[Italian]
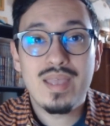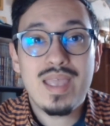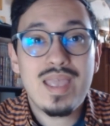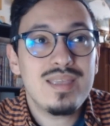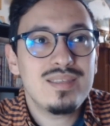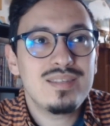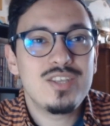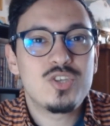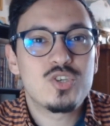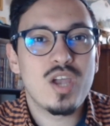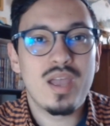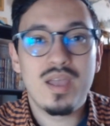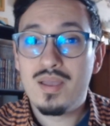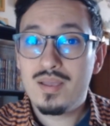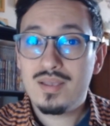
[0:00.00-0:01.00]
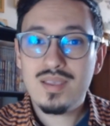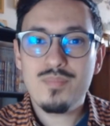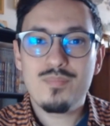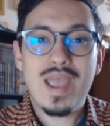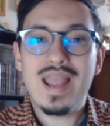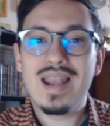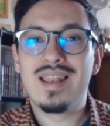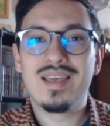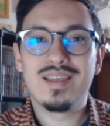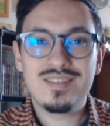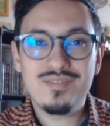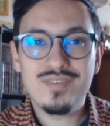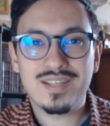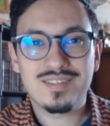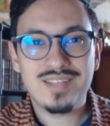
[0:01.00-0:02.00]
e gli dice che bella e
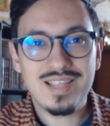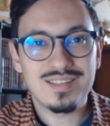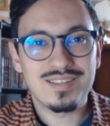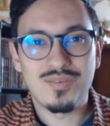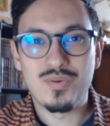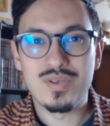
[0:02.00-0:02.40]
divertente